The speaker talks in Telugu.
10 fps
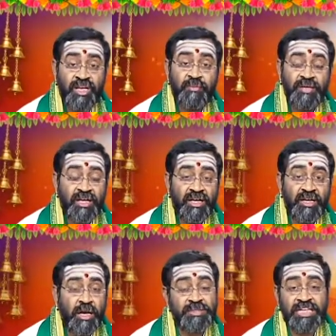అన్నమయ్య
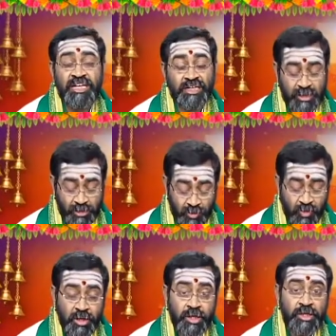రామ సంకీర్తనలో
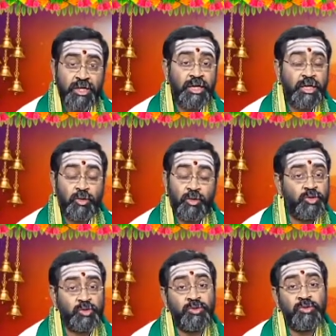నిన్నటి
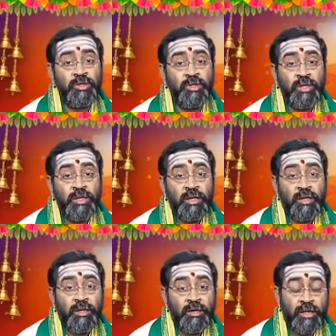రోజు
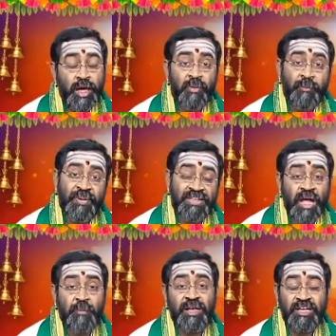రామ
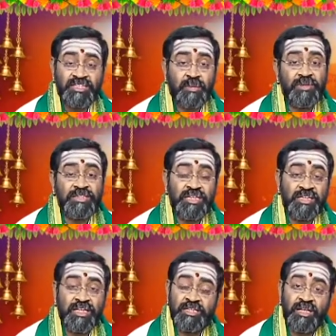ప్రతాపానికి
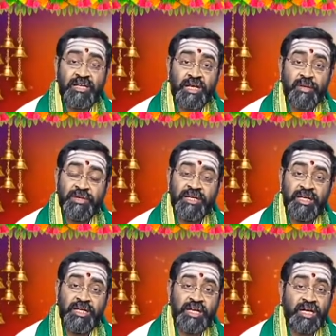సంబంధించిన కీర్తనలు
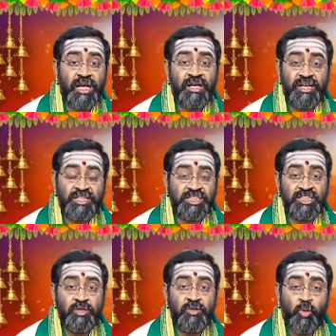అన్నమయ్య ఎన్ని రకాలుగా
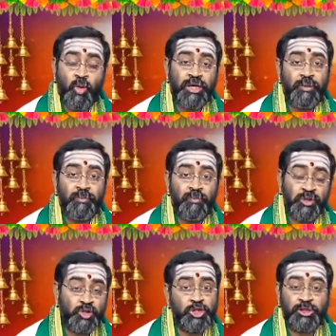రచించారో ఒకటి
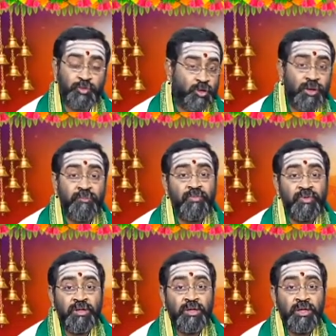మచ్చుకు చెప్పుకున్నాం
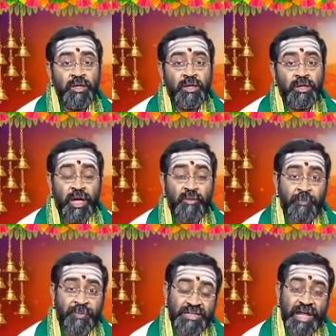
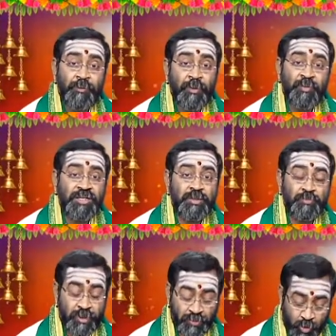రామ ప్రతాపంపై
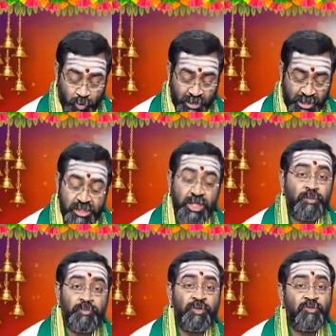చెప్పిన మరికొన్ని
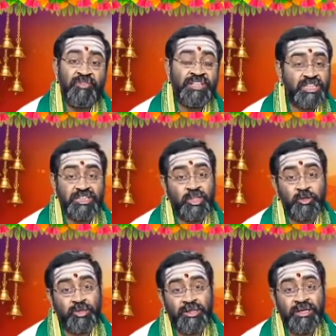కీర్తనలు ఇప్పుడు వివరించడం
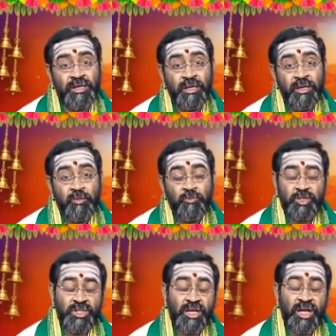జరుగుతున్నది
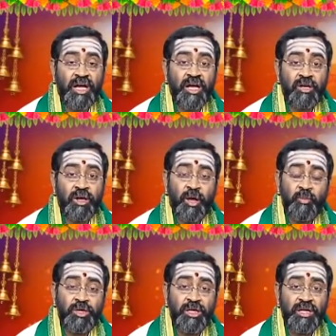ముఖ్యంగా
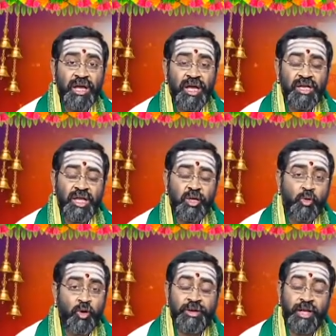రాముని
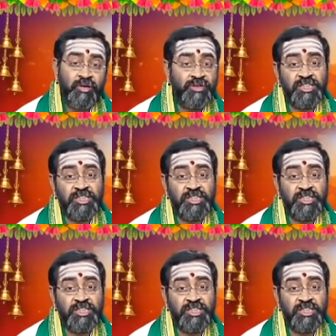అనేక కోణాల్లో